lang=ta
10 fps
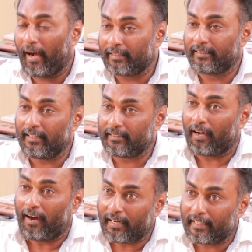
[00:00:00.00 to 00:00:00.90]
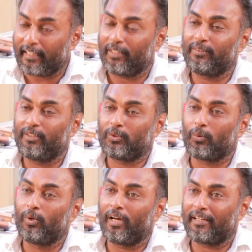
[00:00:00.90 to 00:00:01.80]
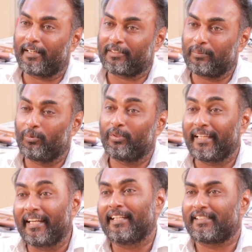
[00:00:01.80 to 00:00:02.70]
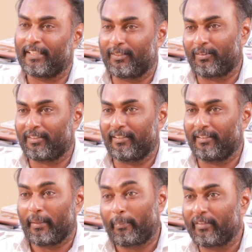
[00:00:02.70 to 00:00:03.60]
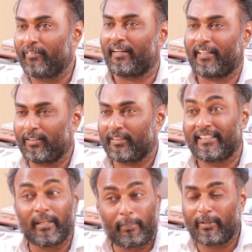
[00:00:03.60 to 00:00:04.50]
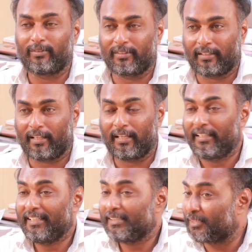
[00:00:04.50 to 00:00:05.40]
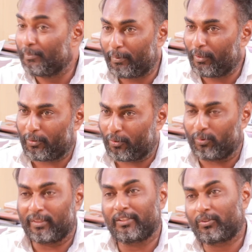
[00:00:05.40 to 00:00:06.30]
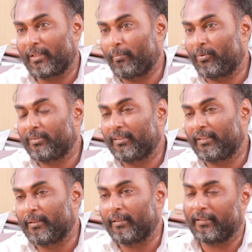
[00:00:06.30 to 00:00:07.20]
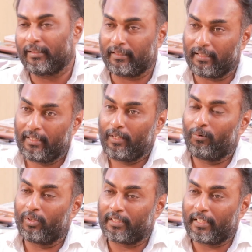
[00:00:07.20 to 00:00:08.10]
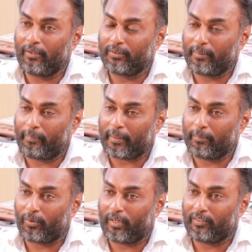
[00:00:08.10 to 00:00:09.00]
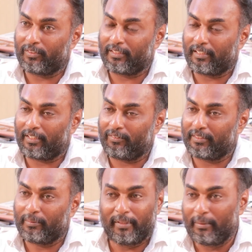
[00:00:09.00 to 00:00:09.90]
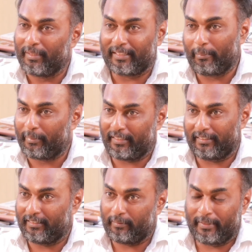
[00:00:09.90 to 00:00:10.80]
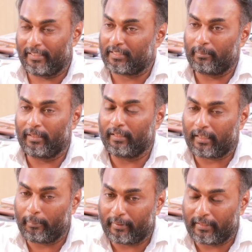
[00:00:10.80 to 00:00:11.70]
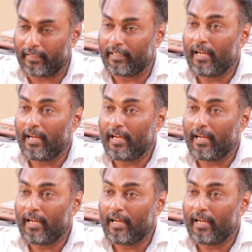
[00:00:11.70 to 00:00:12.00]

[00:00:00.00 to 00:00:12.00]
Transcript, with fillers: அதில் அந்த ஆலைகளை வந்து தொழிலால் நடத்தும் போது என்ன செய்யணுன்றதை எப்படி வரையறணும் இது எப்படி வந்துன்னா சிம்பிளாக ஒன்று இல்லை உதாரணம் சொல்லணும் நம்ம வந்து உங்களுக்கு தெரிய வந்து பெரம்பூரில் அது வந்து என்னென்னா வந்து பினிமில் கம்பெனி இருந்தது பிஎன்சி மில் கம்பெனி